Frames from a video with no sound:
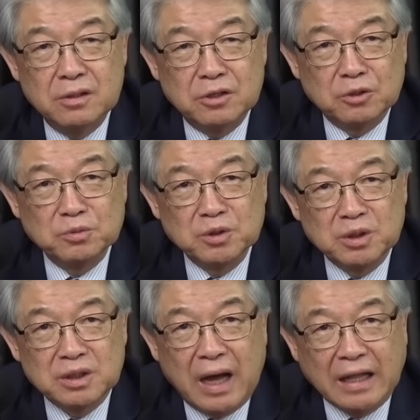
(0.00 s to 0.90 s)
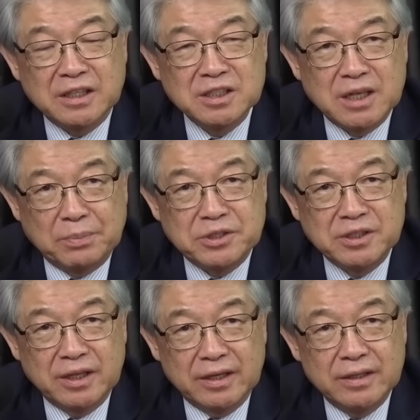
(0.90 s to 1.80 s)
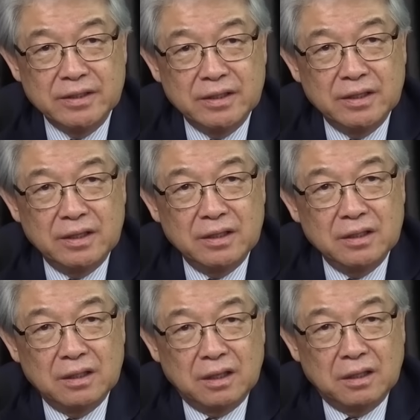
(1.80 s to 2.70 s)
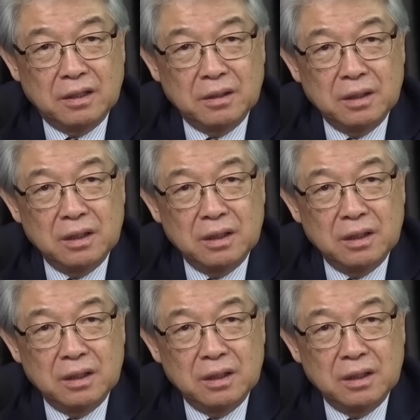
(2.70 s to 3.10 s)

여러분 같은 잡지인데 어,